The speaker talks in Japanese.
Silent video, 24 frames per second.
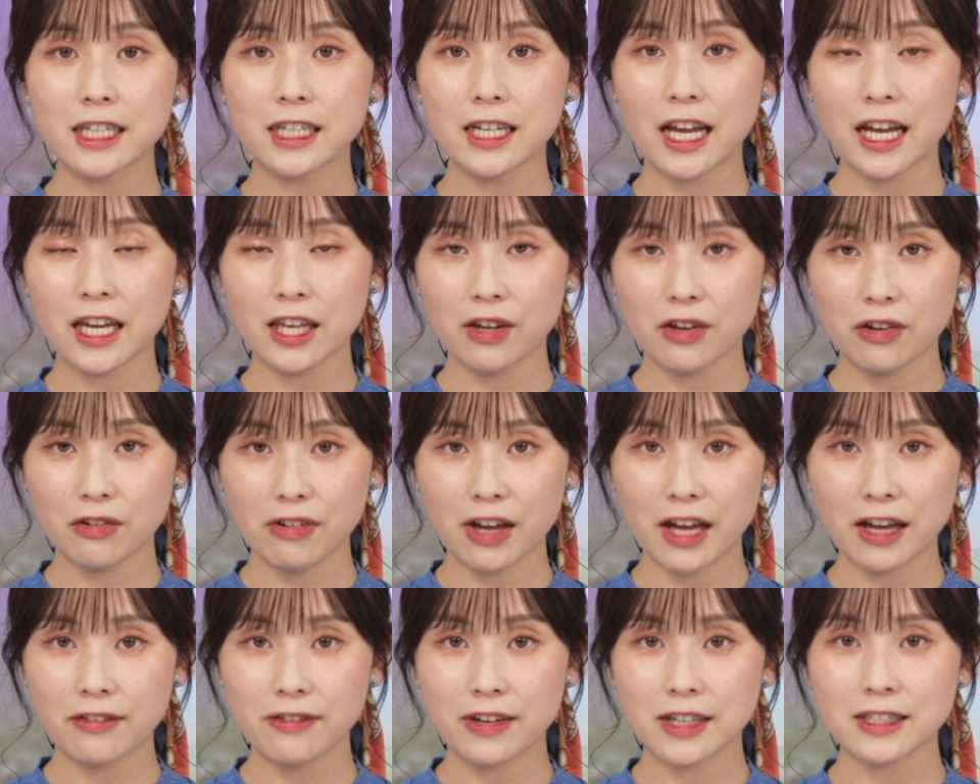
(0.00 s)
い内容
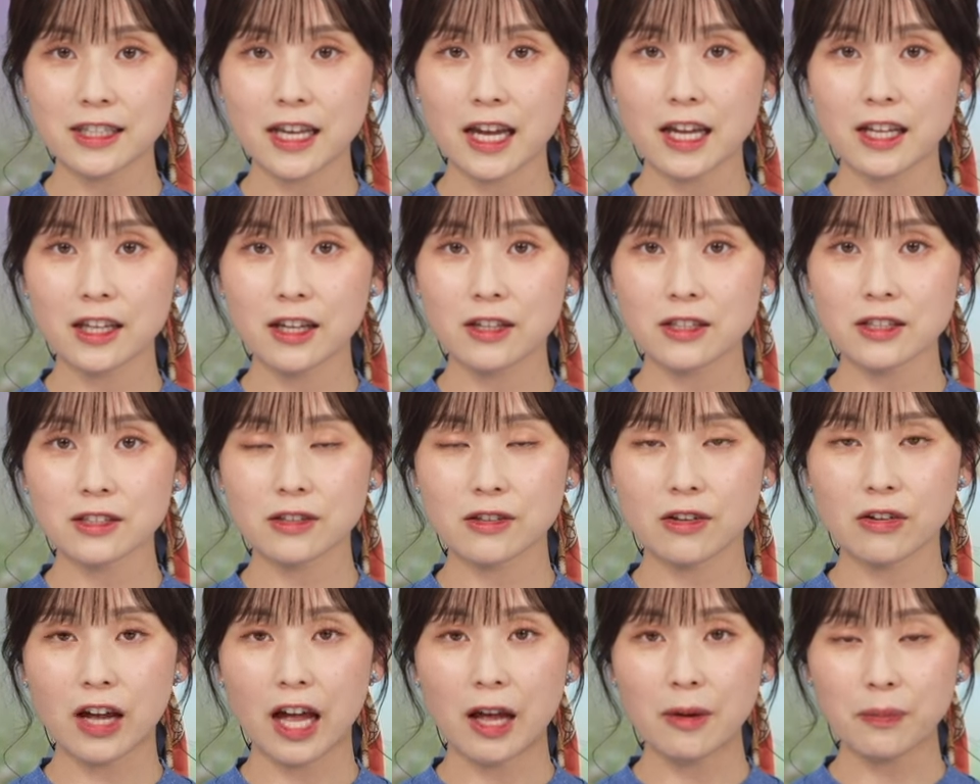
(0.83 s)
は
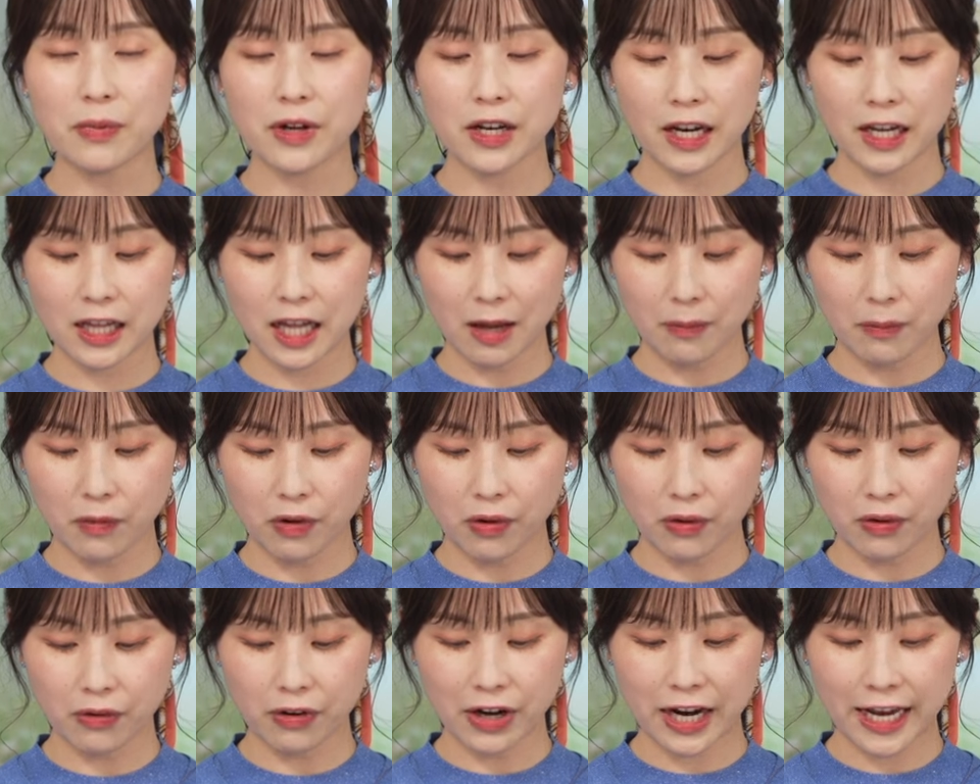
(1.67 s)
ウェザーニュースのアプリで
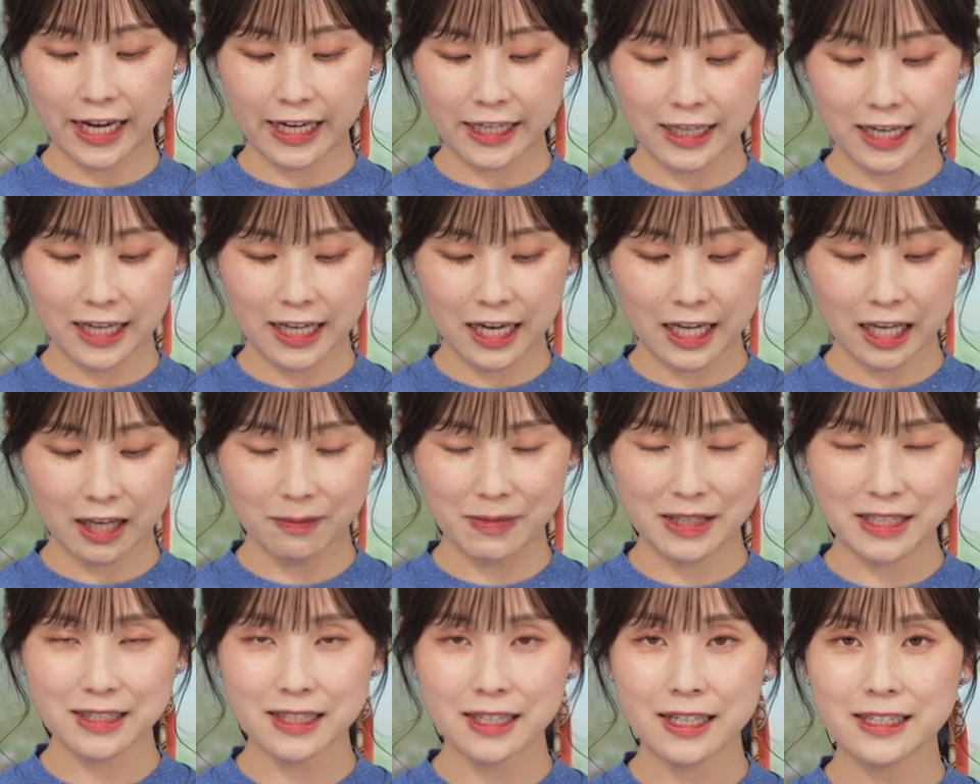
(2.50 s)
もご覧いただ
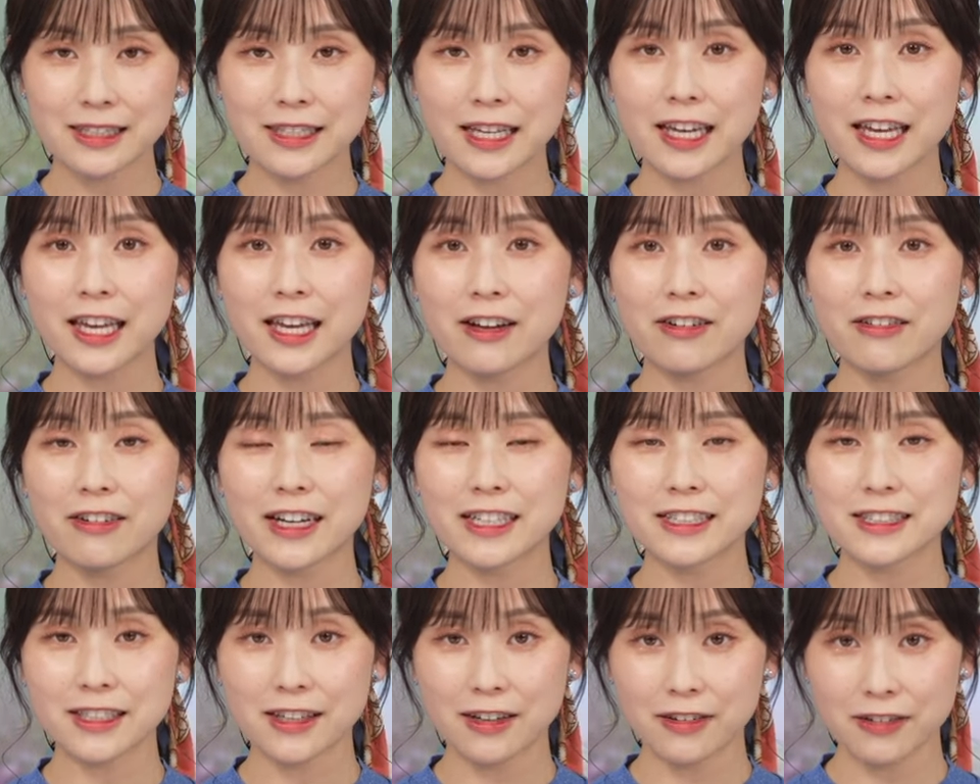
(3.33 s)
けます。ぜひご
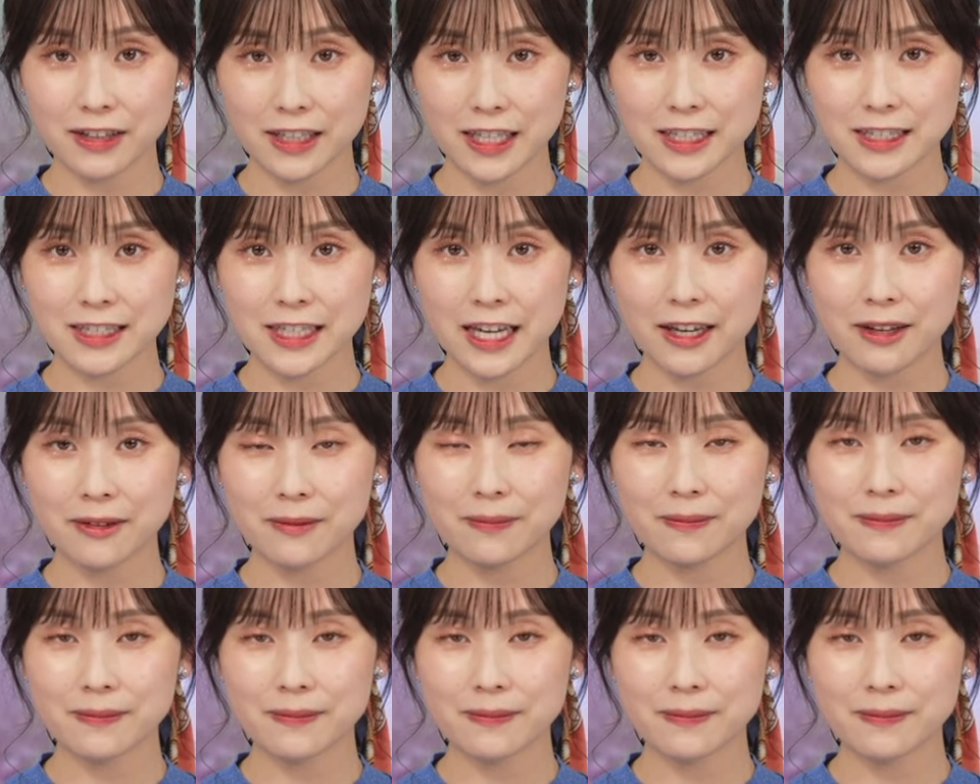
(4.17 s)
活用ください。